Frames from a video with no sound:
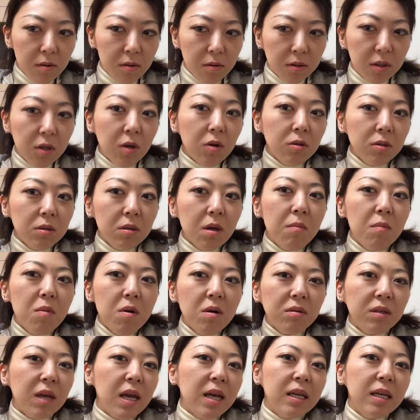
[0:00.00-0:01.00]
競争
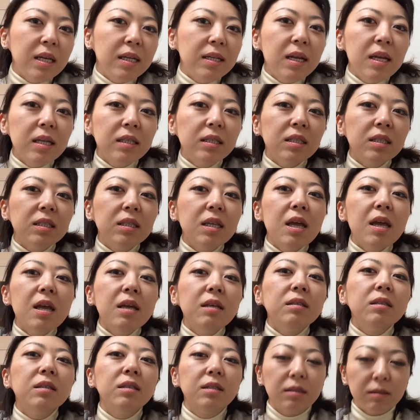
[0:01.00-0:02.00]
も激烈
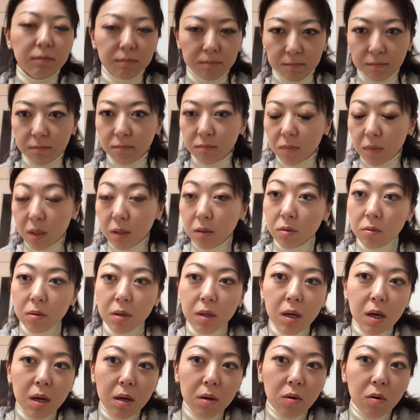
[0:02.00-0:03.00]
です。そ
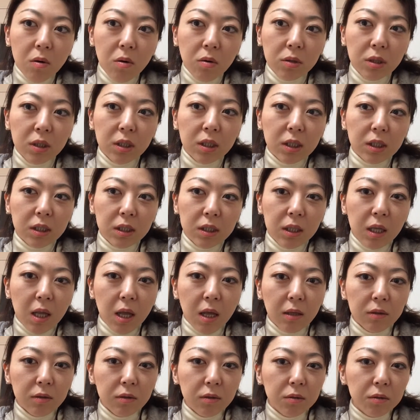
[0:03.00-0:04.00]
れがコーチっ
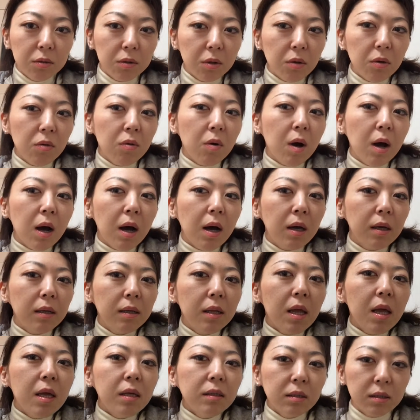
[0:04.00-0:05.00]
ていう業界
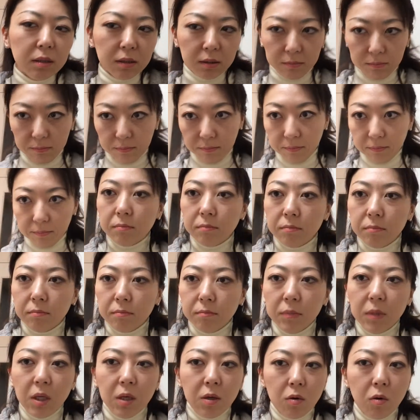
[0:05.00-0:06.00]
です。
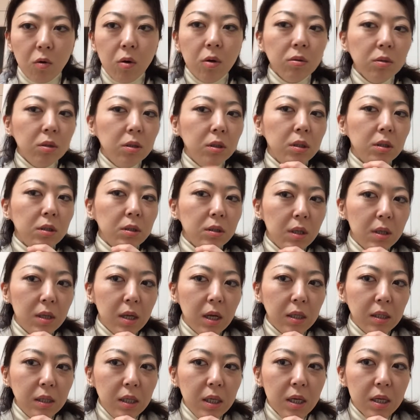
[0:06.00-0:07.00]
で、コーチって
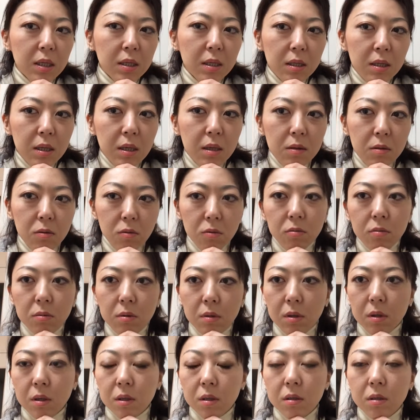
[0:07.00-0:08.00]
何やってんのっ
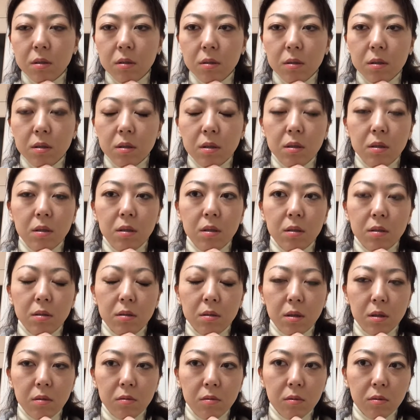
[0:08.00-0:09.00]
ていう話なんで
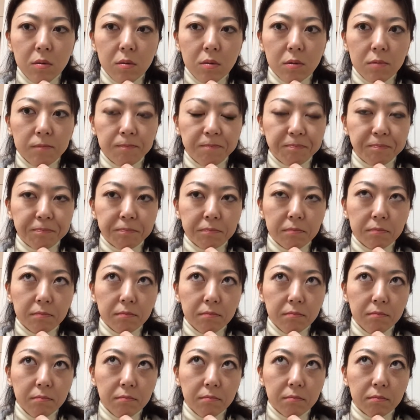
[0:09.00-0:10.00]
すけど、
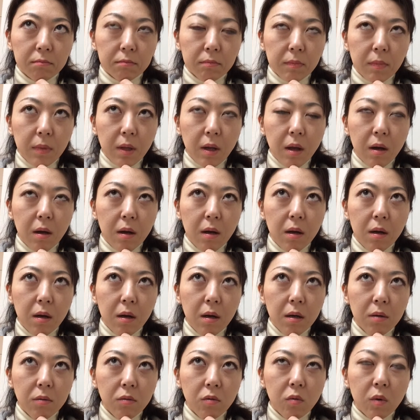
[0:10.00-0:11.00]
うん。
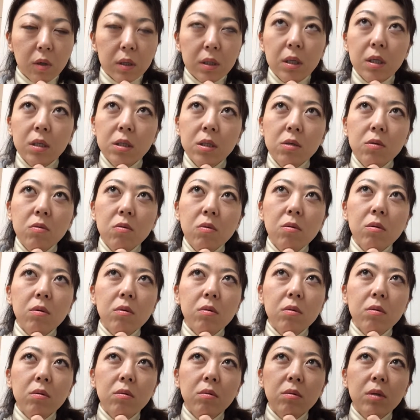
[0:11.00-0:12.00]
あの私
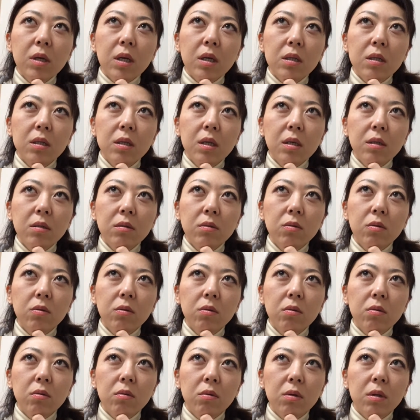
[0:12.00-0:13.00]
のやってる
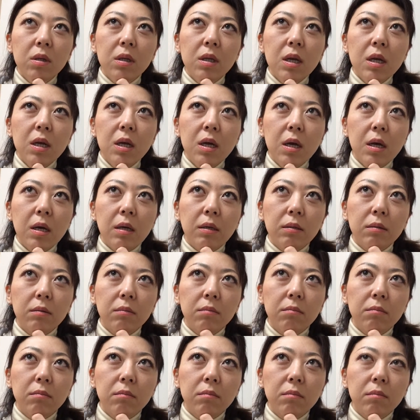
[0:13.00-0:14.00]
ことって
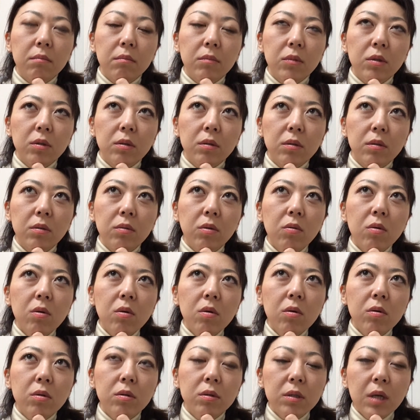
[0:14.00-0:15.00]
そ
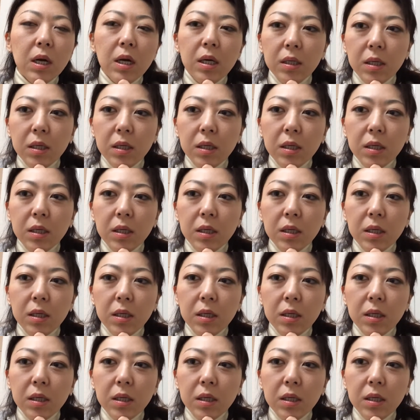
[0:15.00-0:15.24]
のクラ